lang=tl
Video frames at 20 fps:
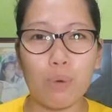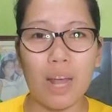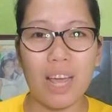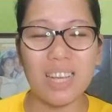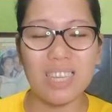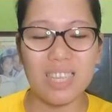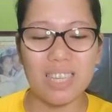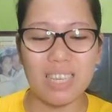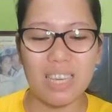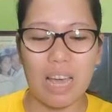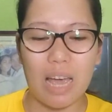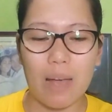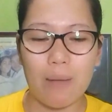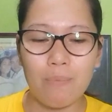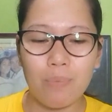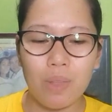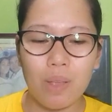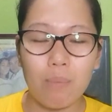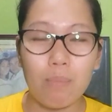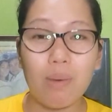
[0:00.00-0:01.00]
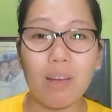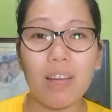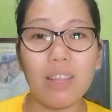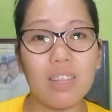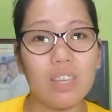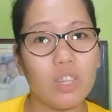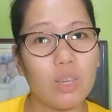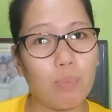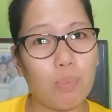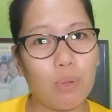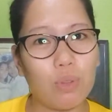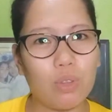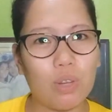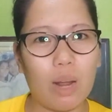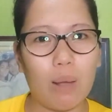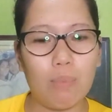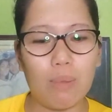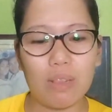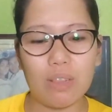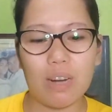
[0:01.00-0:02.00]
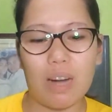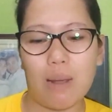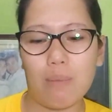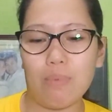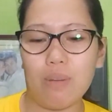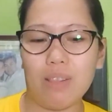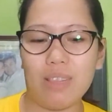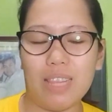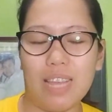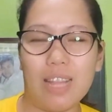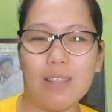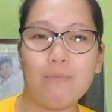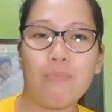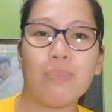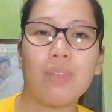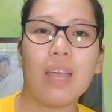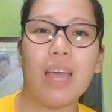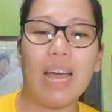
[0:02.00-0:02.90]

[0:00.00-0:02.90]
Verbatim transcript: price niya. Maganda siya pang travel-travel din.